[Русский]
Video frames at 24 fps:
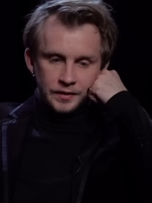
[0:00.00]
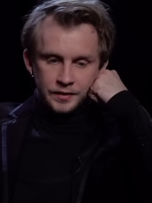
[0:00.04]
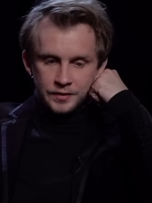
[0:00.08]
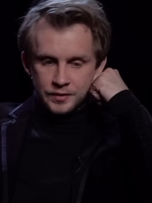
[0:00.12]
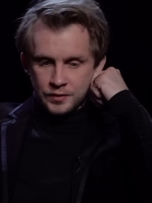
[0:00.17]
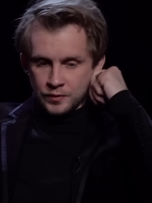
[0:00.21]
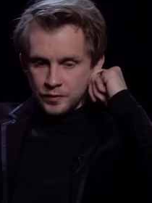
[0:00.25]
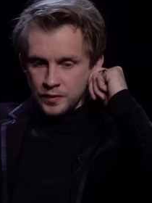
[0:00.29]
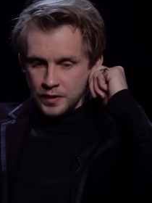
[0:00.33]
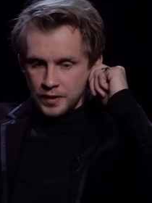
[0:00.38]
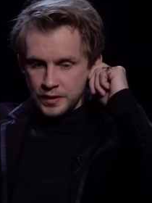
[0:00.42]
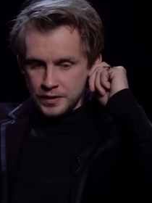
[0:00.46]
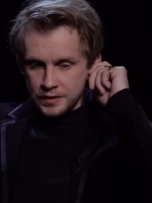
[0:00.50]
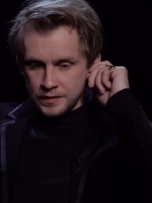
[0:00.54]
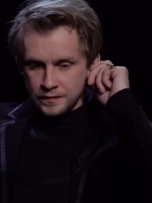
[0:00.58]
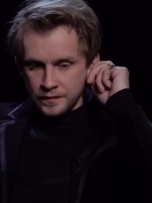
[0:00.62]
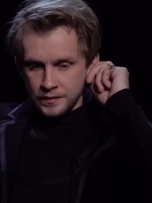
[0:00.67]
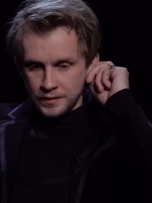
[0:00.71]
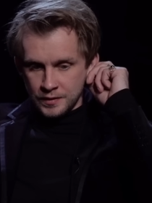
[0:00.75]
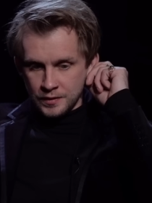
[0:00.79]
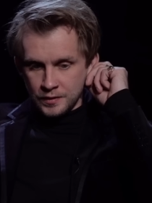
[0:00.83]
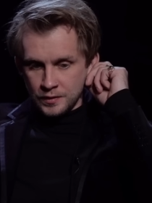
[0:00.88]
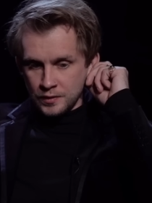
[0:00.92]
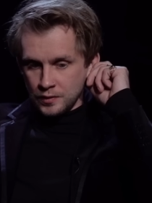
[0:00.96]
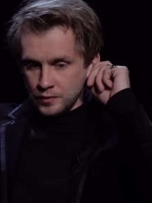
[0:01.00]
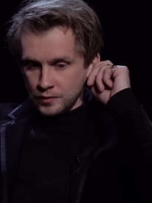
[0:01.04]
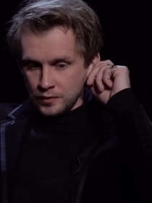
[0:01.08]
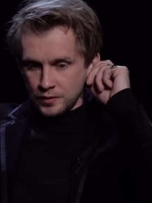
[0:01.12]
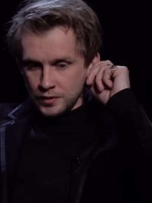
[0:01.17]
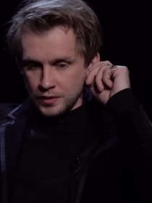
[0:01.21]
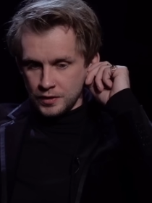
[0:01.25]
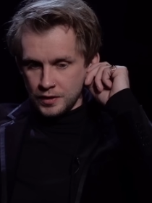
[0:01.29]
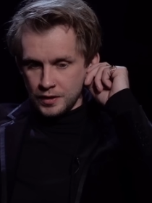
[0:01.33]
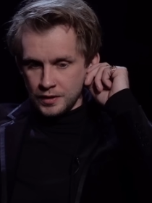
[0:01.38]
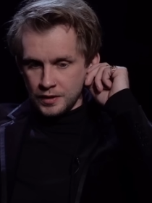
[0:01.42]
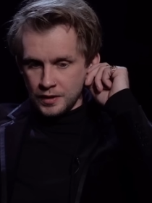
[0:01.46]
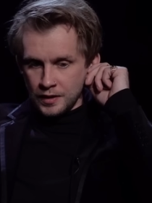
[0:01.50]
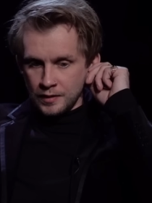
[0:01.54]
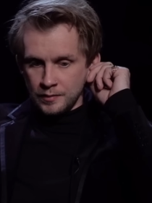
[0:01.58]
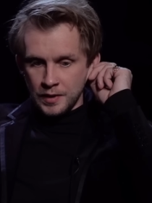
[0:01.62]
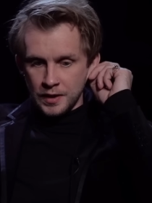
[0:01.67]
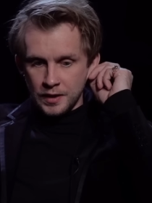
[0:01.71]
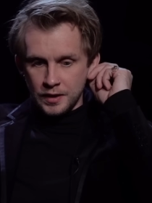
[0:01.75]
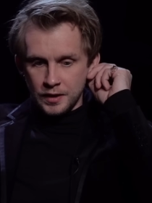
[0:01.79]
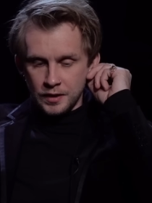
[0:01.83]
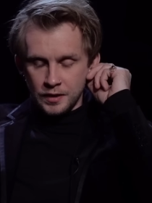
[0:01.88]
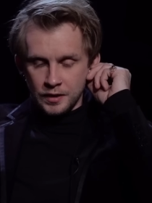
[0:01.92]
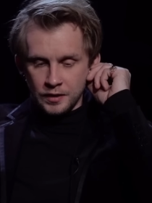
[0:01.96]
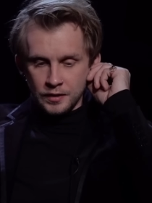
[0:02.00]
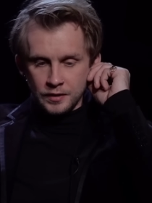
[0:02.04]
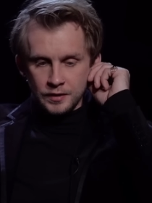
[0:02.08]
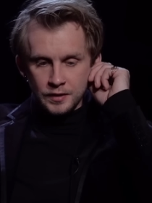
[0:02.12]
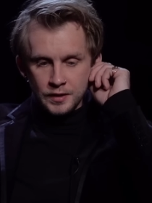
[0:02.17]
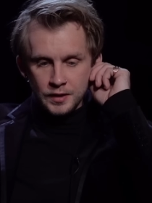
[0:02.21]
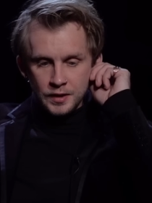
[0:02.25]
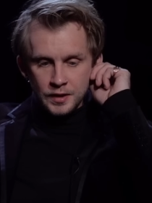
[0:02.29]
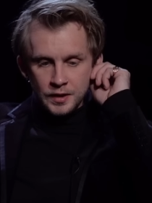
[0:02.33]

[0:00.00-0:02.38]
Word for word: государства Соединенных Штатов Америки.